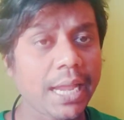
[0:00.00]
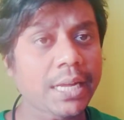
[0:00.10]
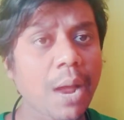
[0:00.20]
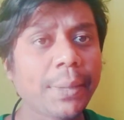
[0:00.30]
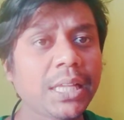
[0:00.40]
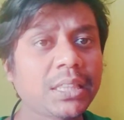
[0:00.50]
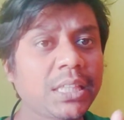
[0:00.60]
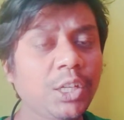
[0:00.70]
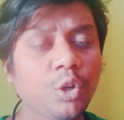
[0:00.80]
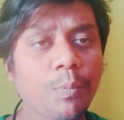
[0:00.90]
এটা আমাদের
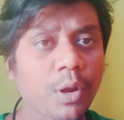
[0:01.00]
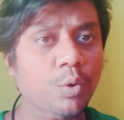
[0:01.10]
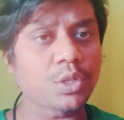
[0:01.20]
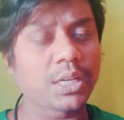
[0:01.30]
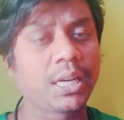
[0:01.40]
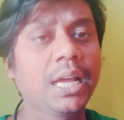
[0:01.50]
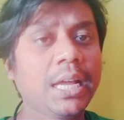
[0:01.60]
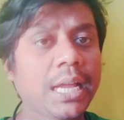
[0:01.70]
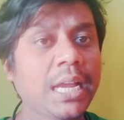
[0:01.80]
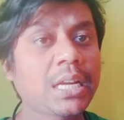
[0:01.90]
তিন নম্বরে কোশ্চেন
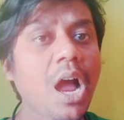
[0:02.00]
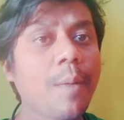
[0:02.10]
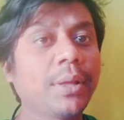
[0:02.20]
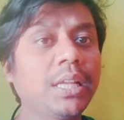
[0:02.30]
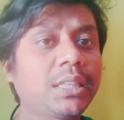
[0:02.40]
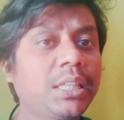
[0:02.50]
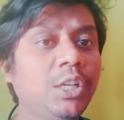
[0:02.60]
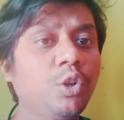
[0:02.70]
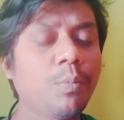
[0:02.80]
এটা আমাদের তিন